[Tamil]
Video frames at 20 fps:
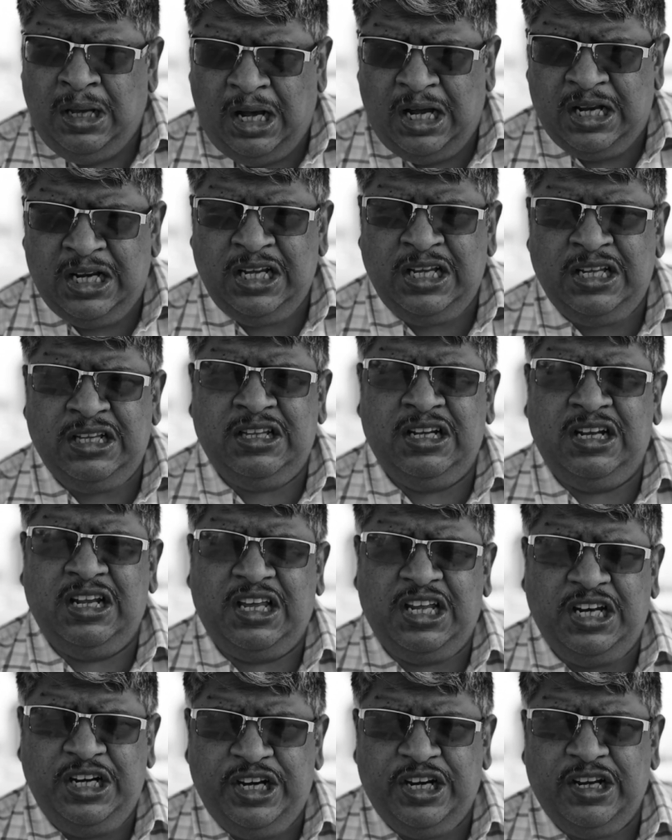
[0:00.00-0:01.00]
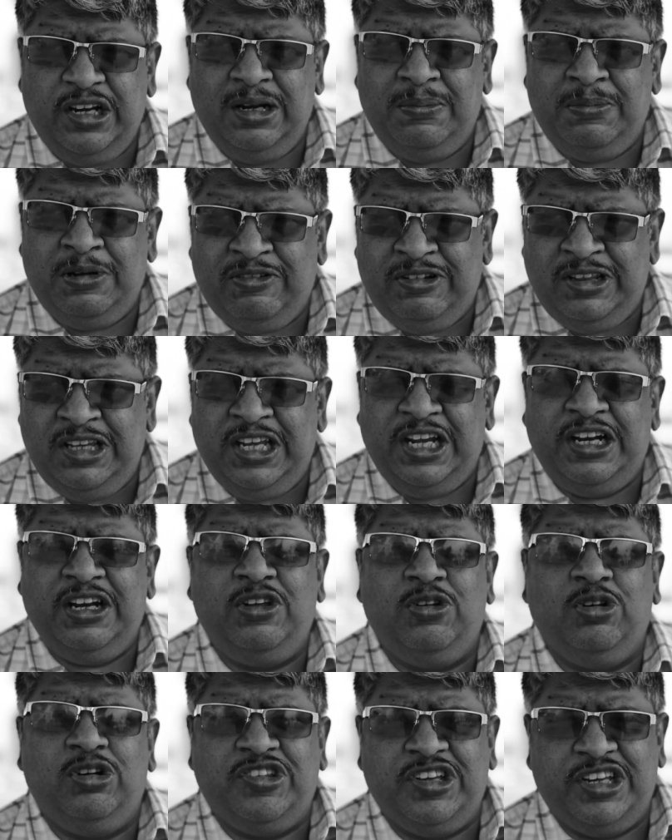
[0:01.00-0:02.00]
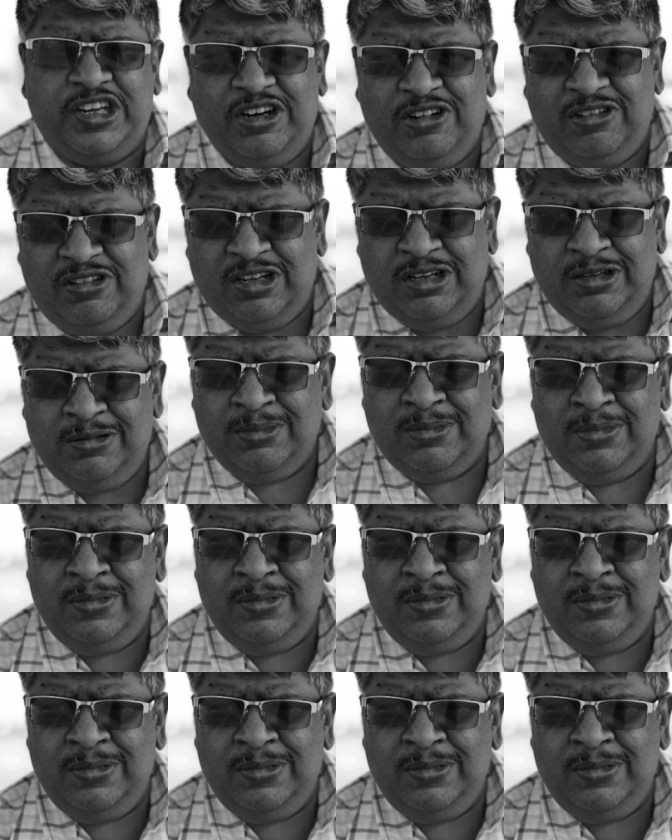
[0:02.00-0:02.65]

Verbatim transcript: ஆனால் இதில் இன்று நம்ம வந்து என்ன யோசிக்கணும்னா